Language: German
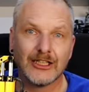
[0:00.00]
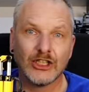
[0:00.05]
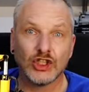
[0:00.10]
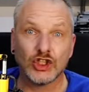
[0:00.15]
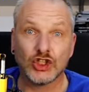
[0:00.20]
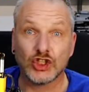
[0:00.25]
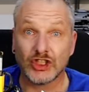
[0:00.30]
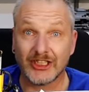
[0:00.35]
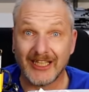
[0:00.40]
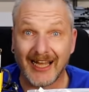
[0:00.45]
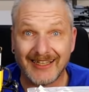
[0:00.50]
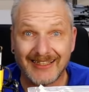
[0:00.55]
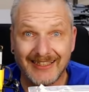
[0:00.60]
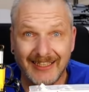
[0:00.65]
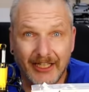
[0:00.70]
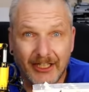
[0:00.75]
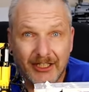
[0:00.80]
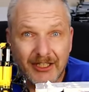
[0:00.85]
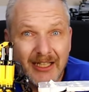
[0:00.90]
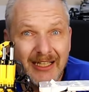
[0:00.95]

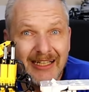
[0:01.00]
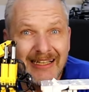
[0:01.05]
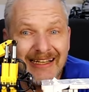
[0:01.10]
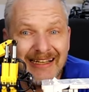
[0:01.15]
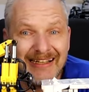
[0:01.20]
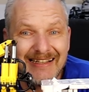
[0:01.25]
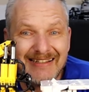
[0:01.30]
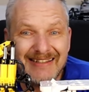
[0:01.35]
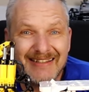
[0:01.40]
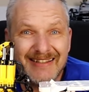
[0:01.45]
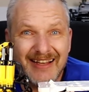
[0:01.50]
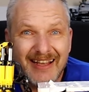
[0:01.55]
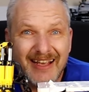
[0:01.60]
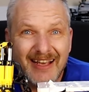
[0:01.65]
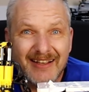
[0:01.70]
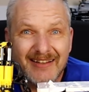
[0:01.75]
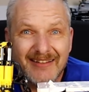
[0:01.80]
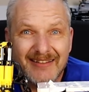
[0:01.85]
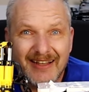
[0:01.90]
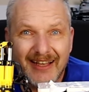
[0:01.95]
stattlich.
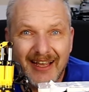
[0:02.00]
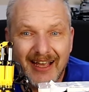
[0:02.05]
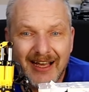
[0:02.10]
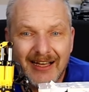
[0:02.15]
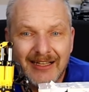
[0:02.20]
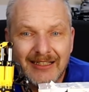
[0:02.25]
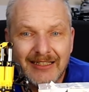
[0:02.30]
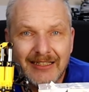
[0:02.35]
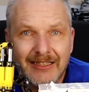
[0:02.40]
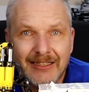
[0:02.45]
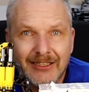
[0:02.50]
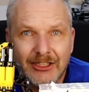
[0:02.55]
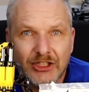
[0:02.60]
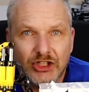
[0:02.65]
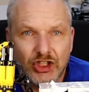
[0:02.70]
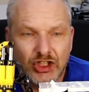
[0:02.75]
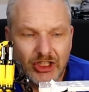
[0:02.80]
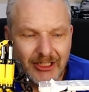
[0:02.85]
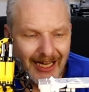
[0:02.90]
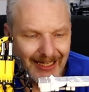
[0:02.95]
Sehr, sehr
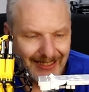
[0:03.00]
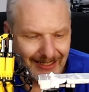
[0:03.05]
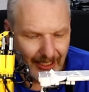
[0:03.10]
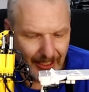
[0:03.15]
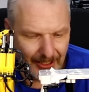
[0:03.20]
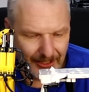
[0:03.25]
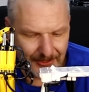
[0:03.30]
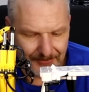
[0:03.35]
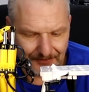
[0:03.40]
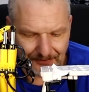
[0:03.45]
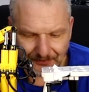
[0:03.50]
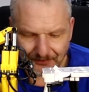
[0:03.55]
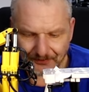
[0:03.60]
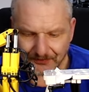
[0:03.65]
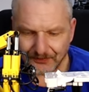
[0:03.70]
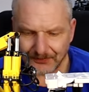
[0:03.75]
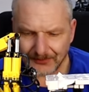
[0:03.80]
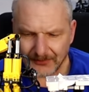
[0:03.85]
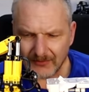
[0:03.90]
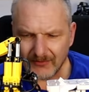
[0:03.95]
stattlich.
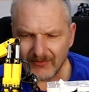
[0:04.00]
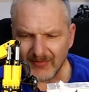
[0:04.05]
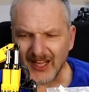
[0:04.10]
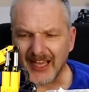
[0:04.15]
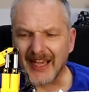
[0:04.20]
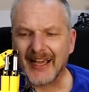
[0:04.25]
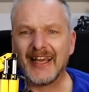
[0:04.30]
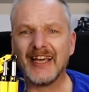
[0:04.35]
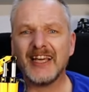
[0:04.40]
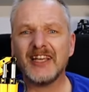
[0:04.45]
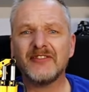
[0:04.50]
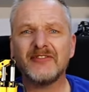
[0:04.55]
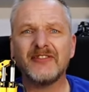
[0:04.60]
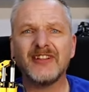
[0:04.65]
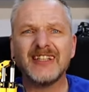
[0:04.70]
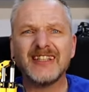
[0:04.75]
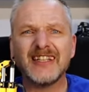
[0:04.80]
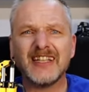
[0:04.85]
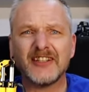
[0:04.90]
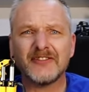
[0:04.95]
Ich
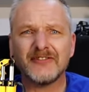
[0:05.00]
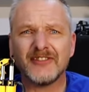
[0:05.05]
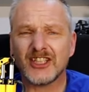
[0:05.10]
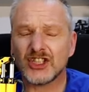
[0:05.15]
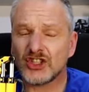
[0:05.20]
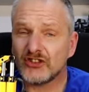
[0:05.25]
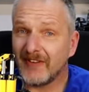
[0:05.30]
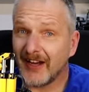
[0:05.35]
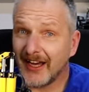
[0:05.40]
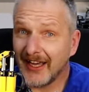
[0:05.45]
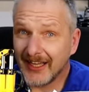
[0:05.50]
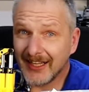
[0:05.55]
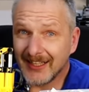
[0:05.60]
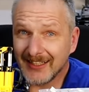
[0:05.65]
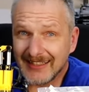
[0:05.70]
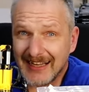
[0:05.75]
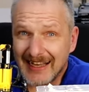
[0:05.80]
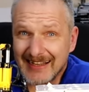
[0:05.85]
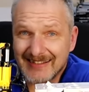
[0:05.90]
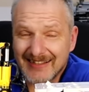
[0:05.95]
will nicht
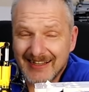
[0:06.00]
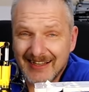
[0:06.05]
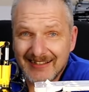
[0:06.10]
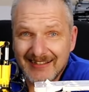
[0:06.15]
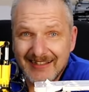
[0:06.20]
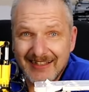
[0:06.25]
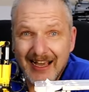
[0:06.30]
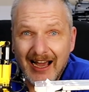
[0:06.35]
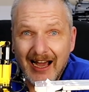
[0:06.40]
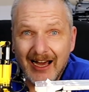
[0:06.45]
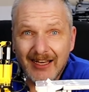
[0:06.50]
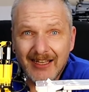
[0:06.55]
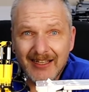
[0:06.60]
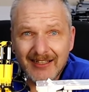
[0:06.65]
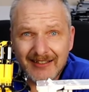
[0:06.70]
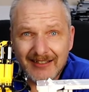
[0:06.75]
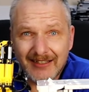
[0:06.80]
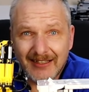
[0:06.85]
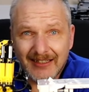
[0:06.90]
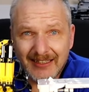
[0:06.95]
verschweigen, dass das hier
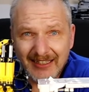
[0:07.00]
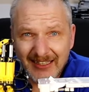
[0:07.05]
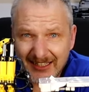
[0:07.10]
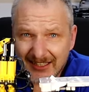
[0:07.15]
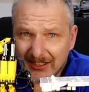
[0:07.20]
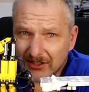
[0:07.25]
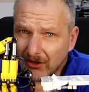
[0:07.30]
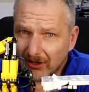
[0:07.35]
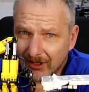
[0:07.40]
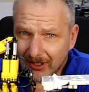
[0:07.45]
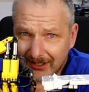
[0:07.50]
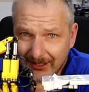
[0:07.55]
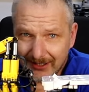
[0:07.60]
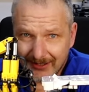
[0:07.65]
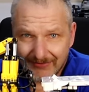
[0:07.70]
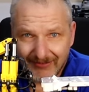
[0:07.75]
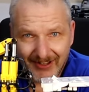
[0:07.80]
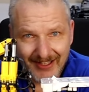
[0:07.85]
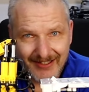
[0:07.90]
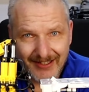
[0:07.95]
alles nicht Gold
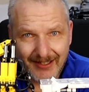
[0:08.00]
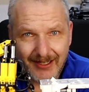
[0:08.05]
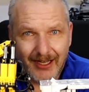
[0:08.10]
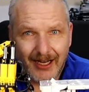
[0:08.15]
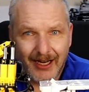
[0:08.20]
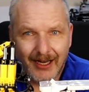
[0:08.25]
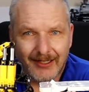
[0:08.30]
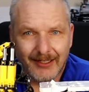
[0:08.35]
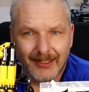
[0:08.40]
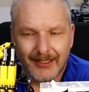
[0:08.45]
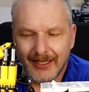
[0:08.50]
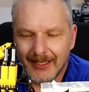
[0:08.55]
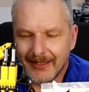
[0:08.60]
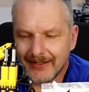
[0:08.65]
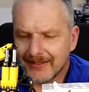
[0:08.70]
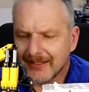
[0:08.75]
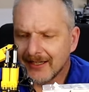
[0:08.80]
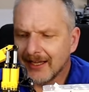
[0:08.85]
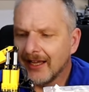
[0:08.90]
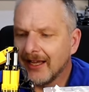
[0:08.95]
ist, was hier gerade
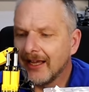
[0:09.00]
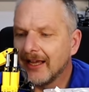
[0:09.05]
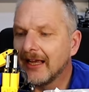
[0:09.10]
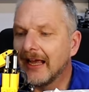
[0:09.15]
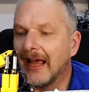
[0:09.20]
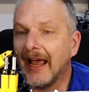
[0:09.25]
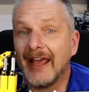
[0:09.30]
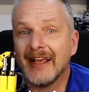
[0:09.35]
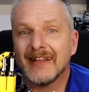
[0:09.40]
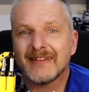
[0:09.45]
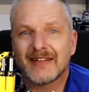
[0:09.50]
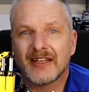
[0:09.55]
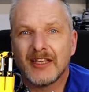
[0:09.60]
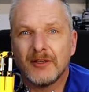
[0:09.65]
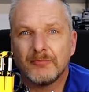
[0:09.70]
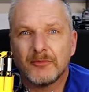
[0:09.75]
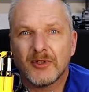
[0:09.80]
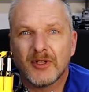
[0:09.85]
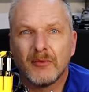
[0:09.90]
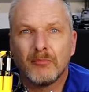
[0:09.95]
glänzt. Es
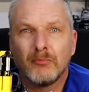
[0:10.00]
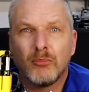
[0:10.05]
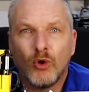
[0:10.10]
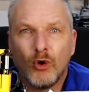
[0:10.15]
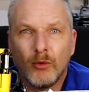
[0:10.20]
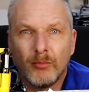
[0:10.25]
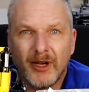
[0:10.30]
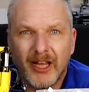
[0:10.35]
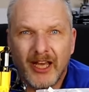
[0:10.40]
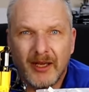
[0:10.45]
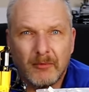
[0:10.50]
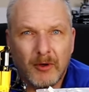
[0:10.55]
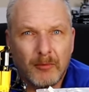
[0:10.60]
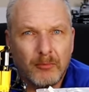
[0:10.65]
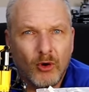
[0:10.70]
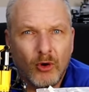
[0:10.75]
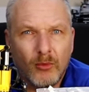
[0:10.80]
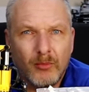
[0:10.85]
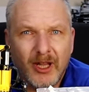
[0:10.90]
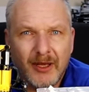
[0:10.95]
gibt Probleme.
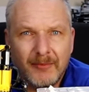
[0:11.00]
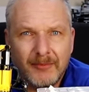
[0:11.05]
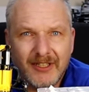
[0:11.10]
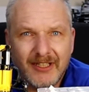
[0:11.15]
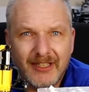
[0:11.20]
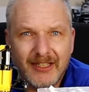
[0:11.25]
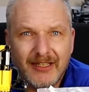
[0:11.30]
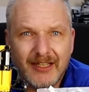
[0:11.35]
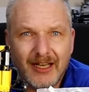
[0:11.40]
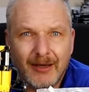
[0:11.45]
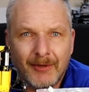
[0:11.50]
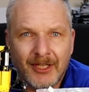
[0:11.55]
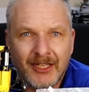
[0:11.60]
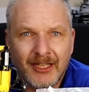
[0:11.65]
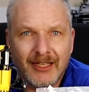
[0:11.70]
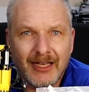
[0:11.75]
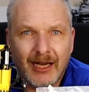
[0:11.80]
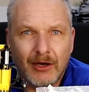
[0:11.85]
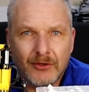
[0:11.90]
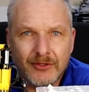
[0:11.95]
Probleme, die ich aber
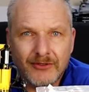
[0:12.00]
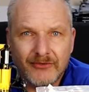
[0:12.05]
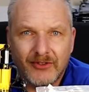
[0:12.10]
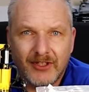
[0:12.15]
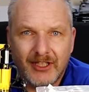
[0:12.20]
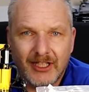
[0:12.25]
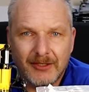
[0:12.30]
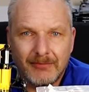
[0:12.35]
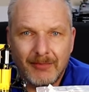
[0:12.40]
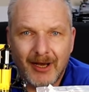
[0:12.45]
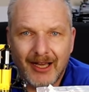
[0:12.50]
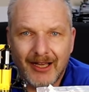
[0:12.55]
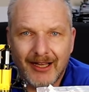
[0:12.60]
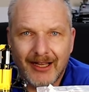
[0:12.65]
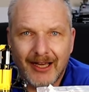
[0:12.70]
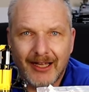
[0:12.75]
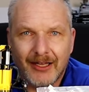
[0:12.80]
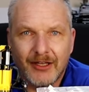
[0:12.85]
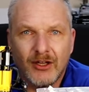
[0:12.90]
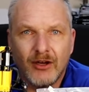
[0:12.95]
nicht ausfindig machen
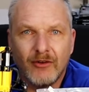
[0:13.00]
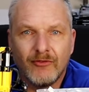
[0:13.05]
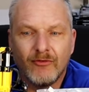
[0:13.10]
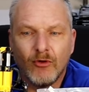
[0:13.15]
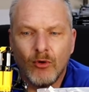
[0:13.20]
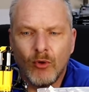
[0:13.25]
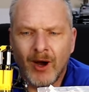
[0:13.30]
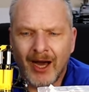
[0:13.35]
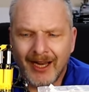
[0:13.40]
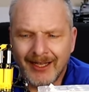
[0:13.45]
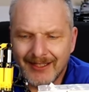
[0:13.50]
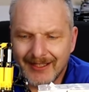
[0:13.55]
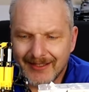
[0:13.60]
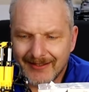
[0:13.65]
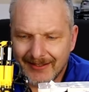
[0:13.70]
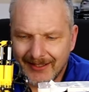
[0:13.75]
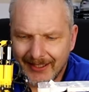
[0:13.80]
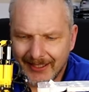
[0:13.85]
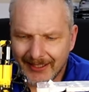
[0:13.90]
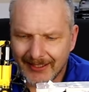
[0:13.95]
kann, woran
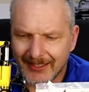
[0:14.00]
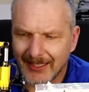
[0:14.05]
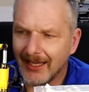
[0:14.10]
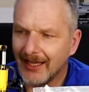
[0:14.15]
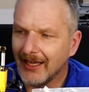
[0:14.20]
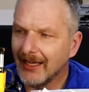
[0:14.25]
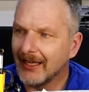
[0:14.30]
es liegt.